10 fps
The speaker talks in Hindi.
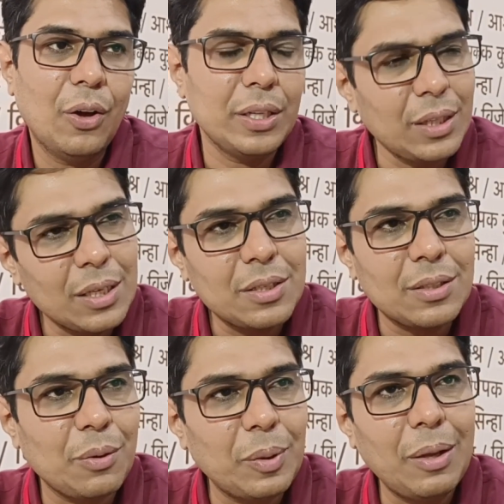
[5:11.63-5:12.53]
और इतने
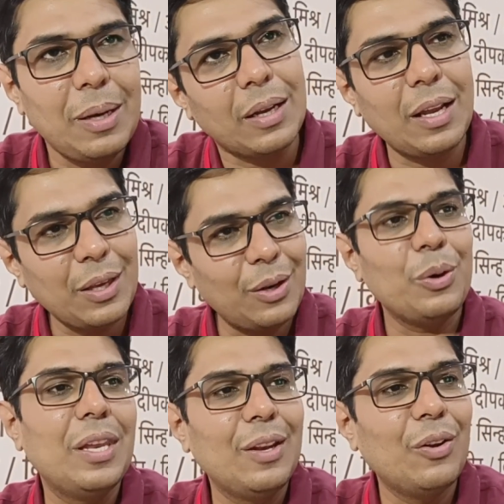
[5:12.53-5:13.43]
अच्छे से मतलब लग रहा है कि
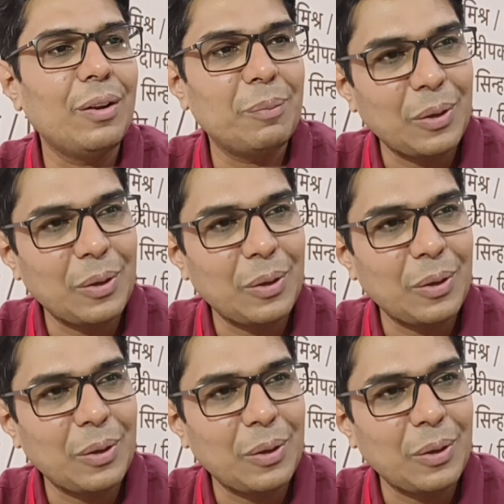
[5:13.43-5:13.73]
अरे इन्होंने